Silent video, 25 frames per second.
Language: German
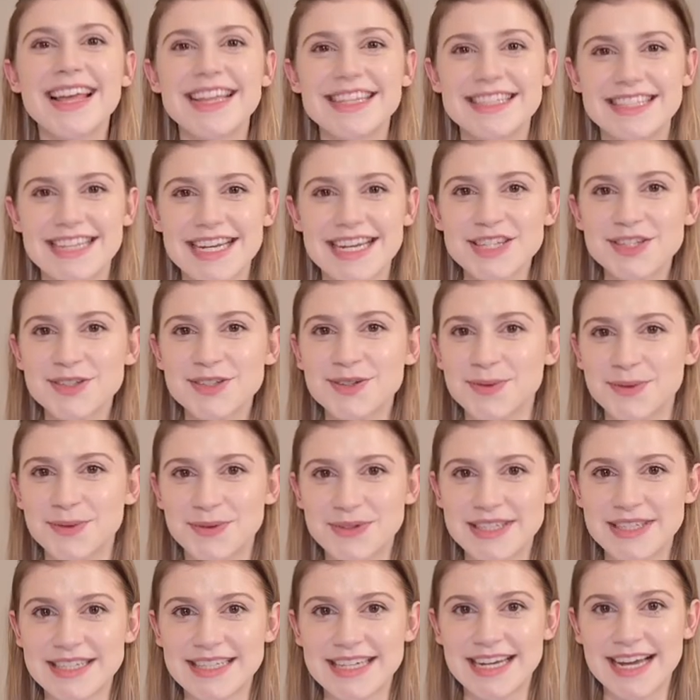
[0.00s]
Das
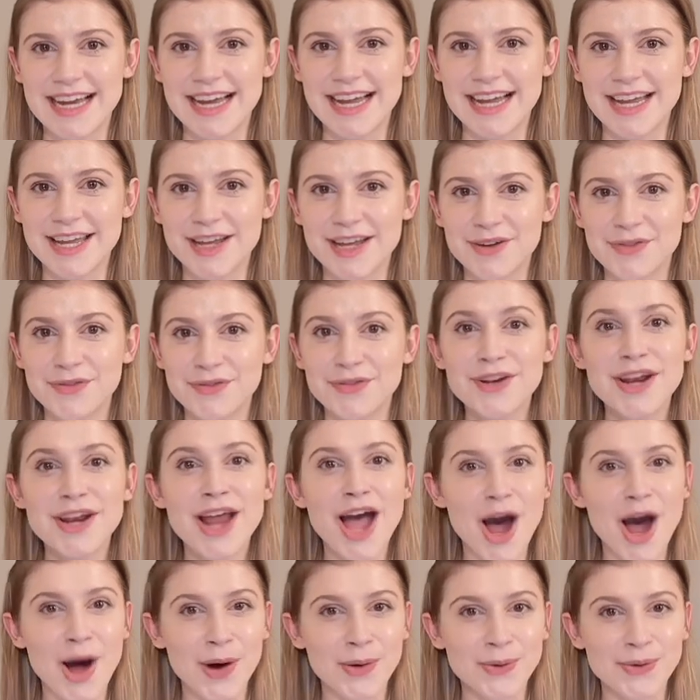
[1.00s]
Osterei von
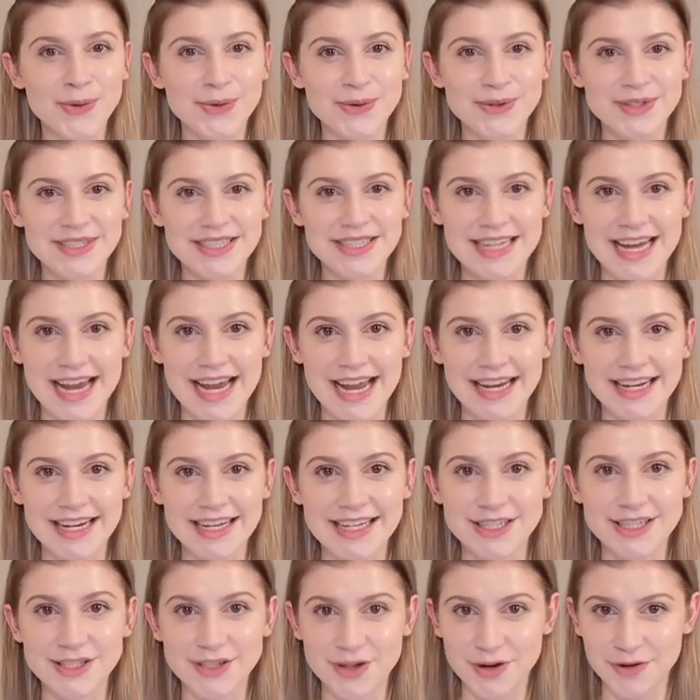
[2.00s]
August
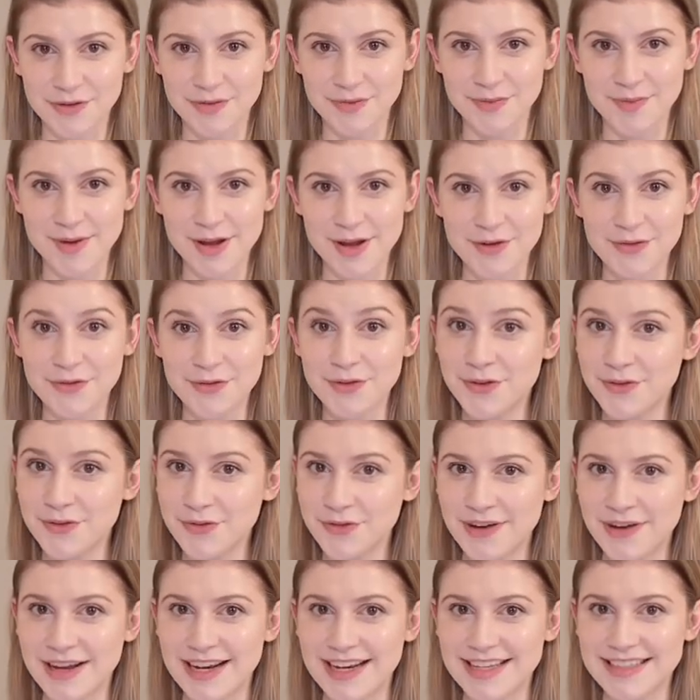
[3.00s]
Heinrich Hoffmann von
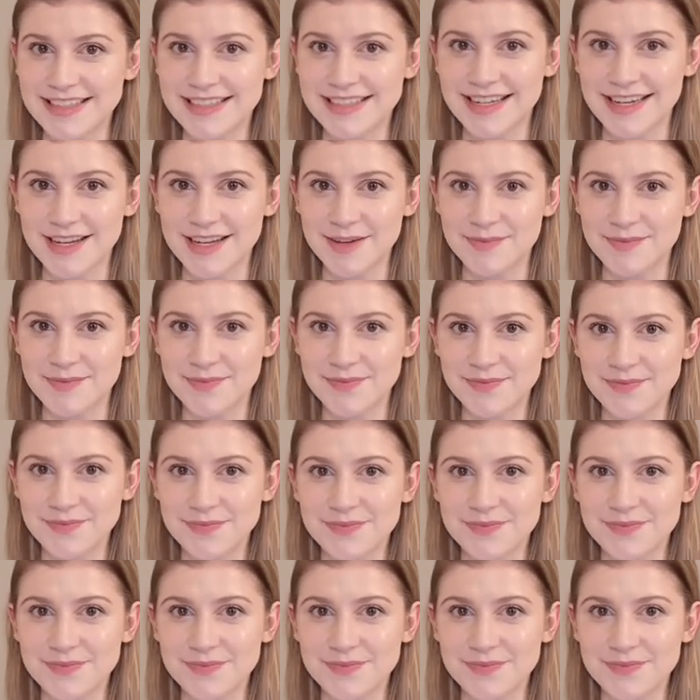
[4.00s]
Fallersleben.